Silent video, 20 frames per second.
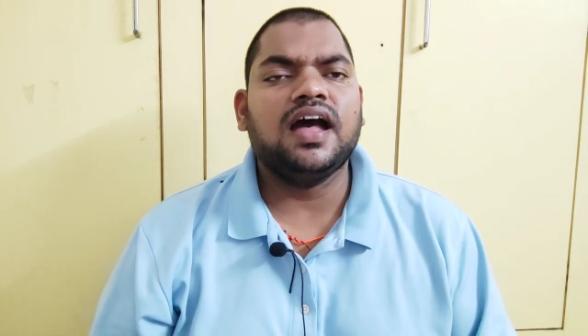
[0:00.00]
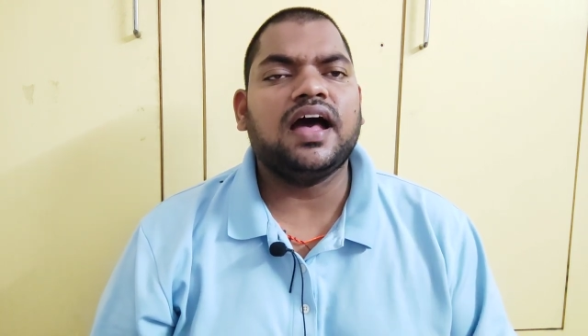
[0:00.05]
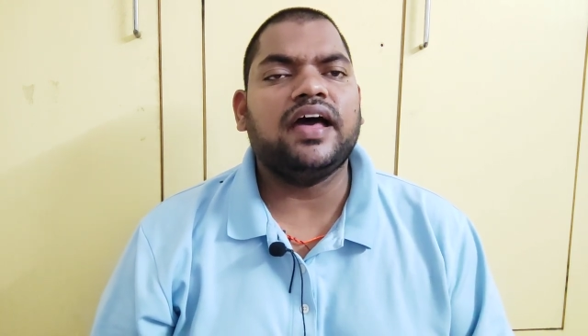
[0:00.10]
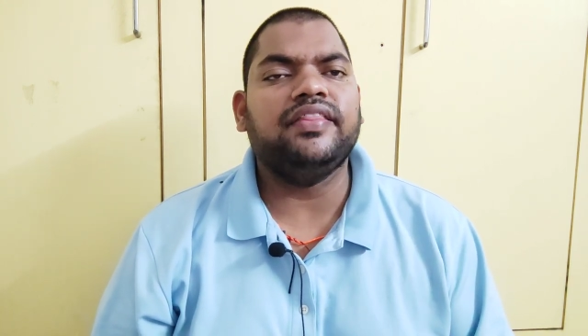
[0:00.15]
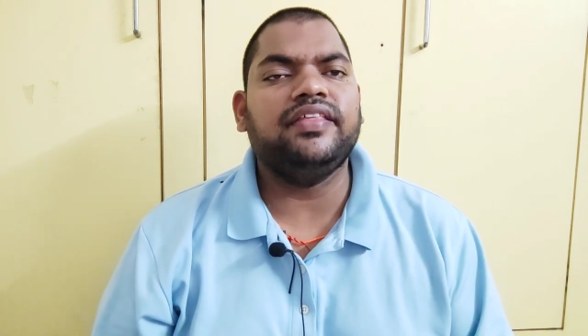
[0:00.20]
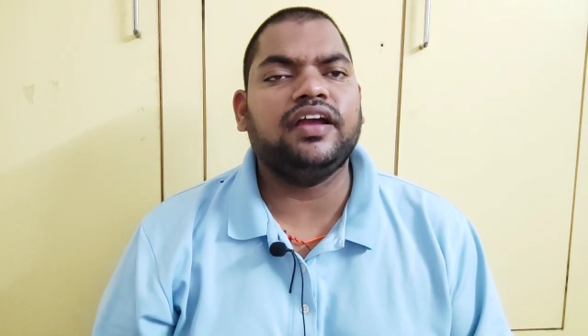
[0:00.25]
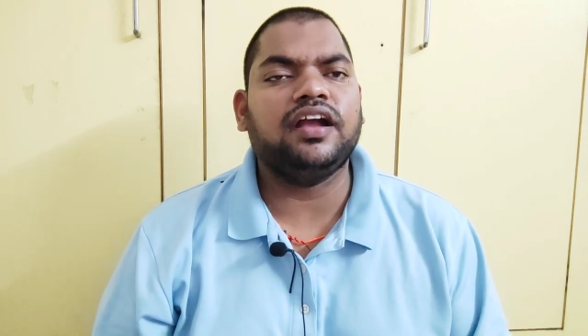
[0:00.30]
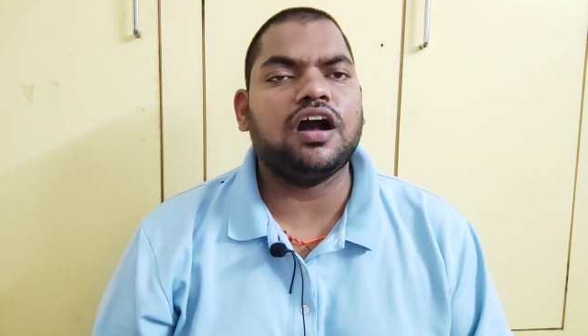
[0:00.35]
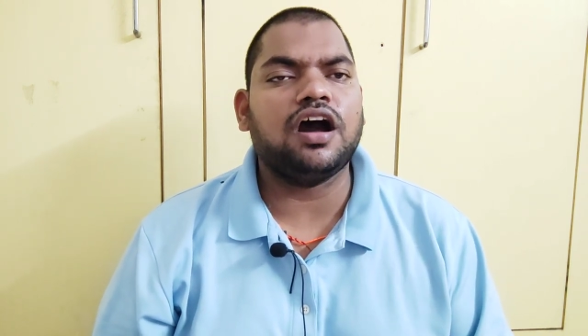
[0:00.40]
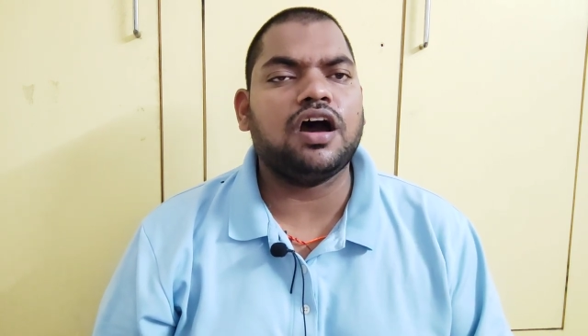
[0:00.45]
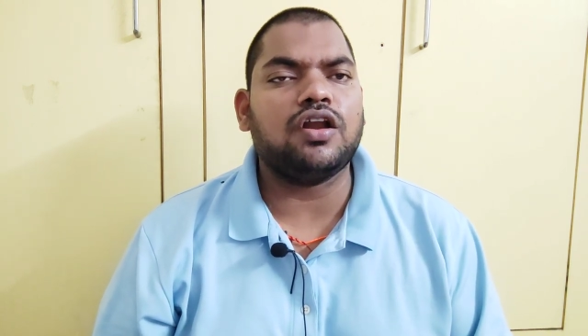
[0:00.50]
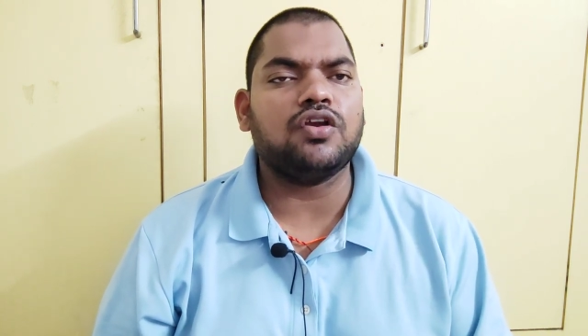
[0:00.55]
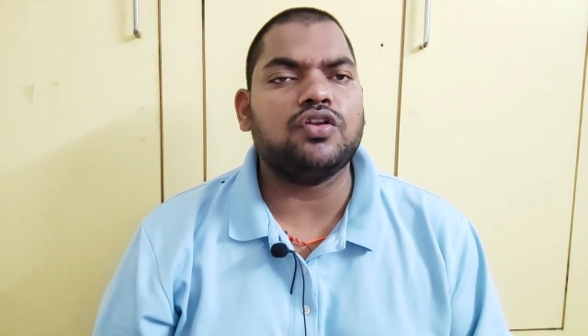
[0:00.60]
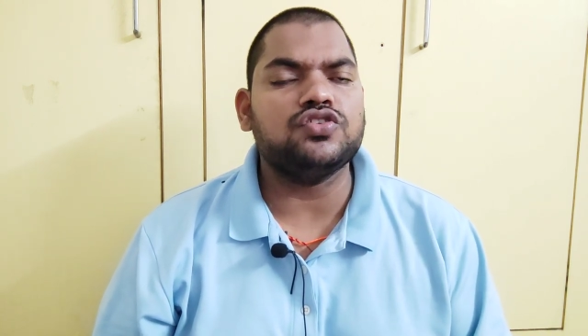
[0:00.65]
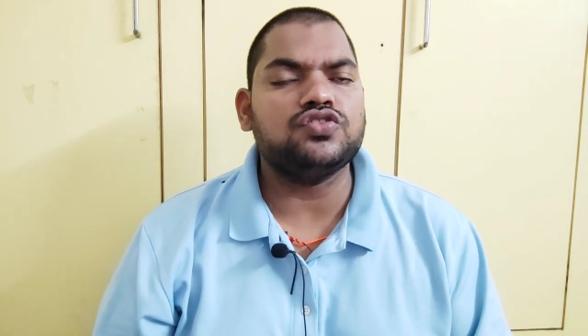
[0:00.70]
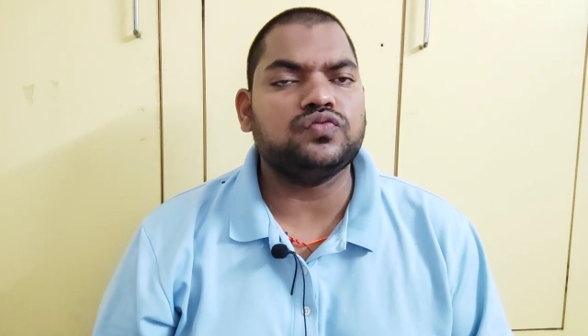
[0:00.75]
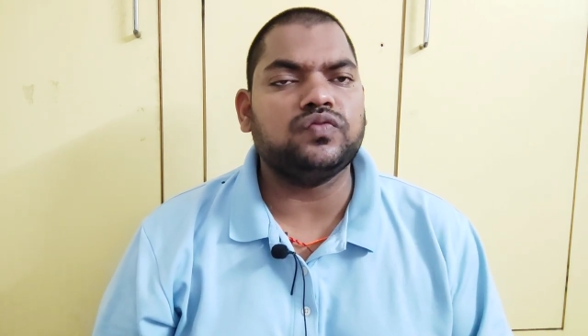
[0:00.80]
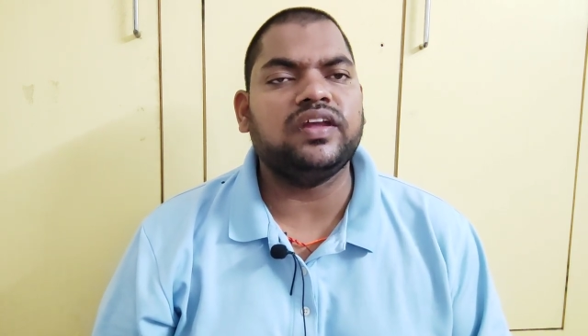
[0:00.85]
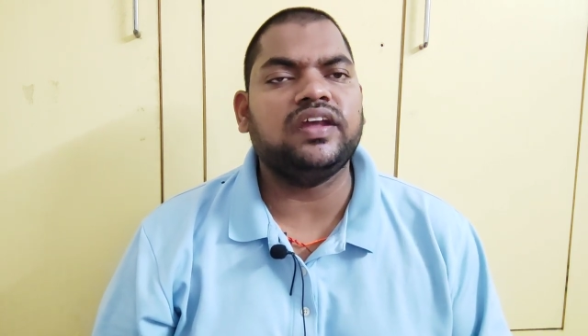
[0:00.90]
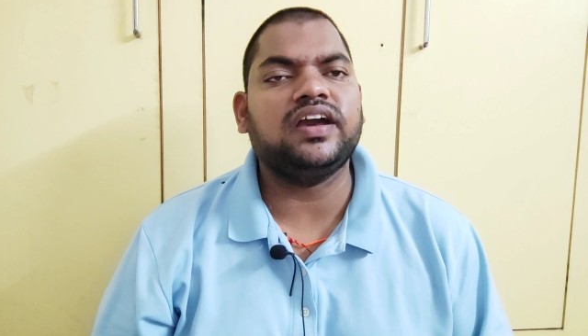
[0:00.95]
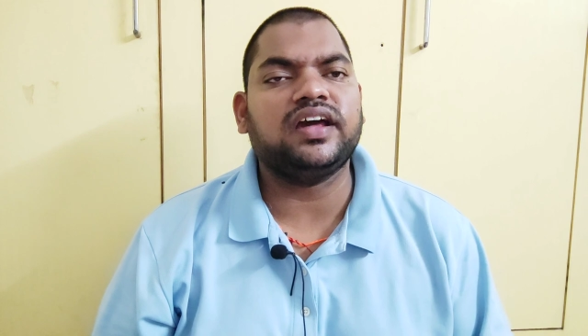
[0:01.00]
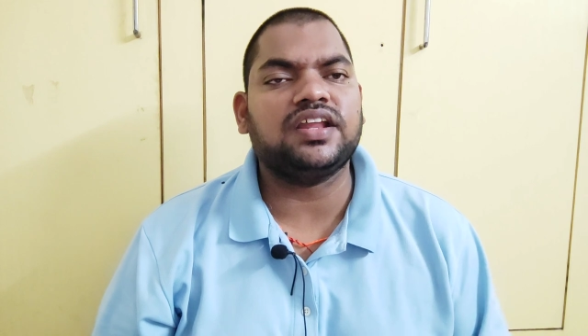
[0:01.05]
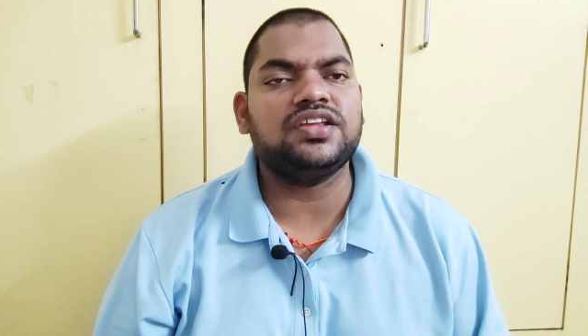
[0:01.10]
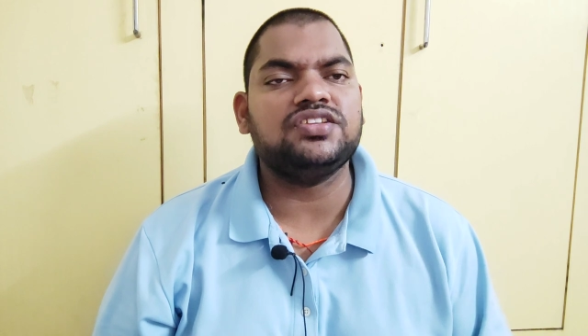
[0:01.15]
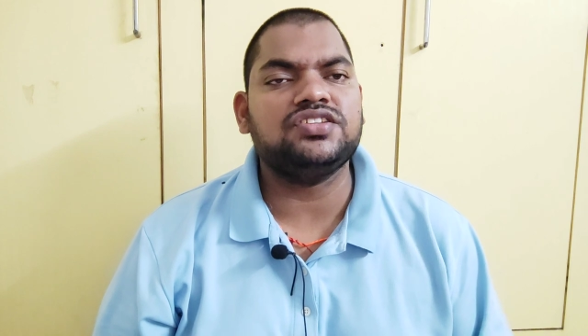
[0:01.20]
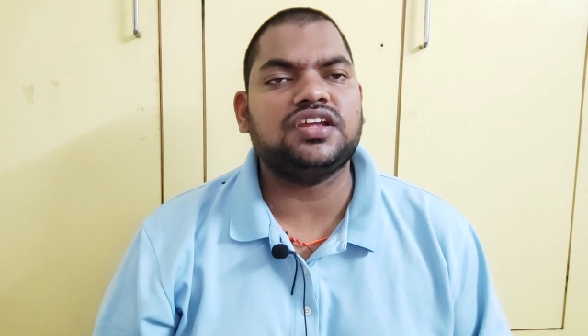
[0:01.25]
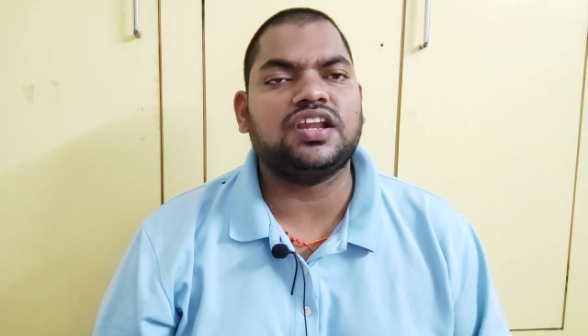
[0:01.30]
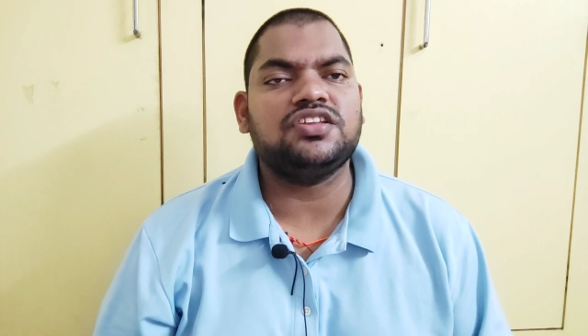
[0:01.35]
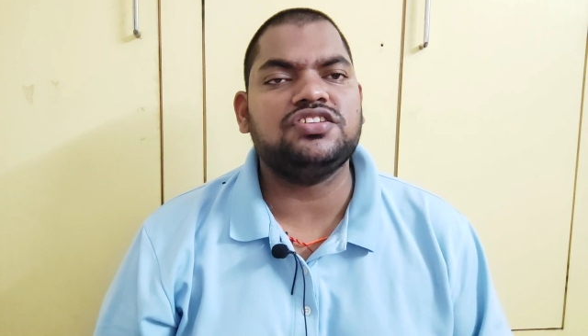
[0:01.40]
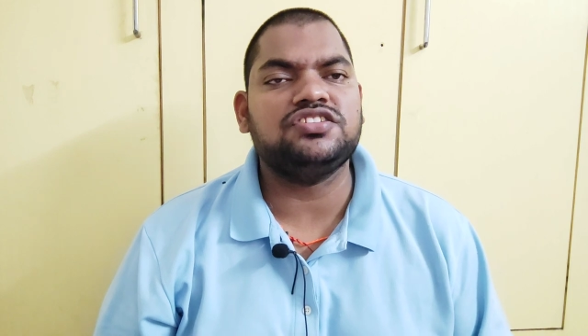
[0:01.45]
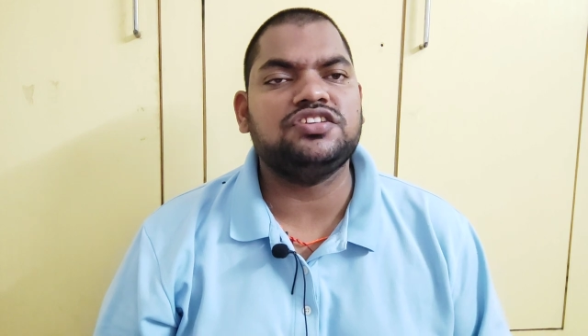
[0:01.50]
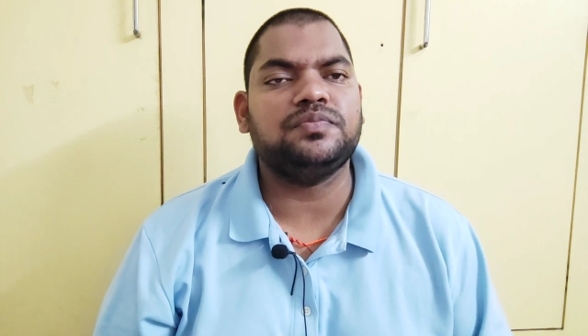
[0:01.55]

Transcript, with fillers: అధికారులు స్వీకరించరని